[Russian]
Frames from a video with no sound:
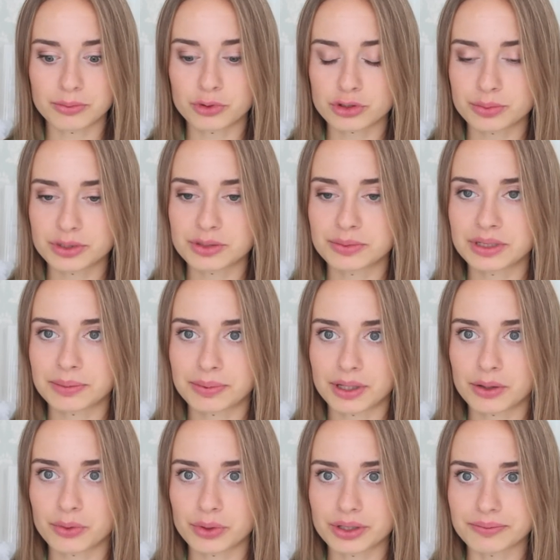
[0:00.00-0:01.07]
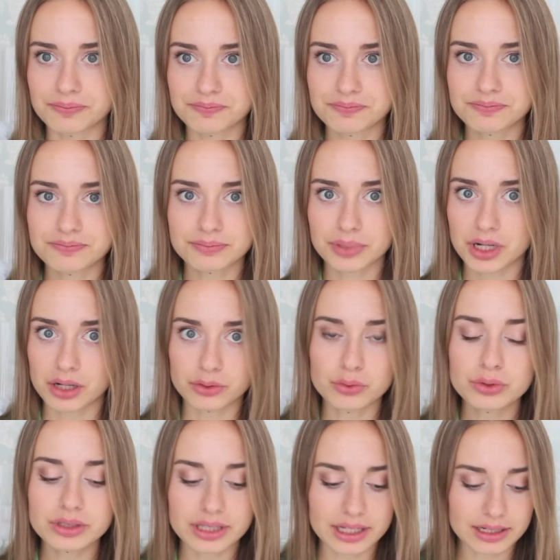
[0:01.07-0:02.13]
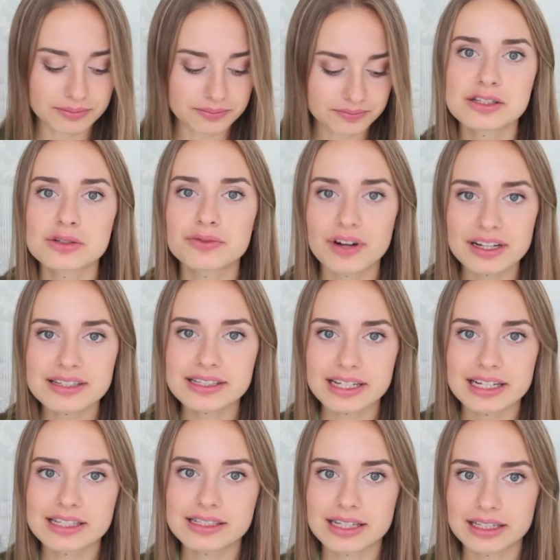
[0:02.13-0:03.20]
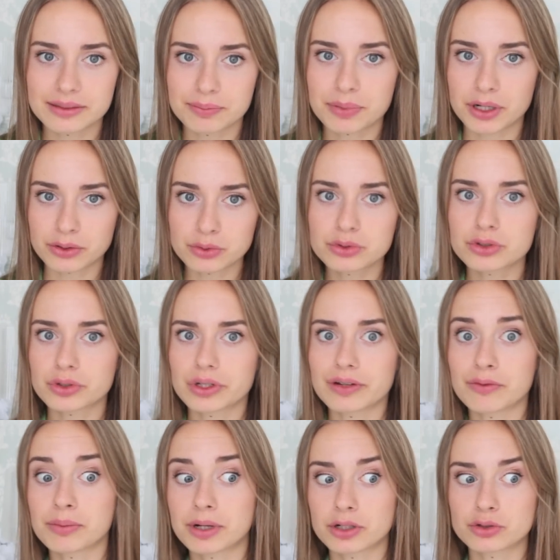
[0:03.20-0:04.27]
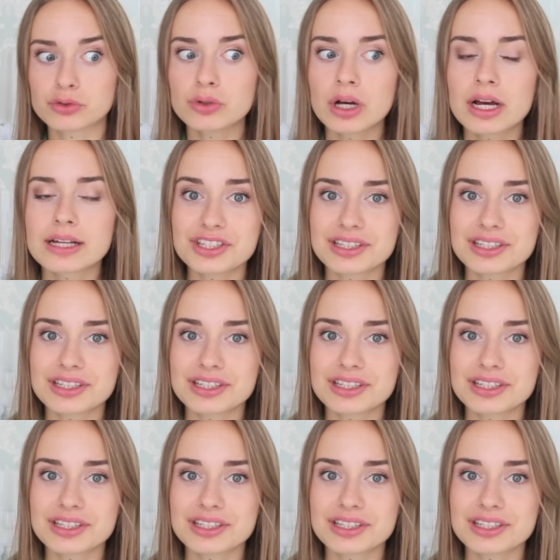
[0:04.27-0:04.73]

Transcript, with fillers: Может быть, у меня плохой продукт, или если у вас есть этот продукт, который я вам покажу,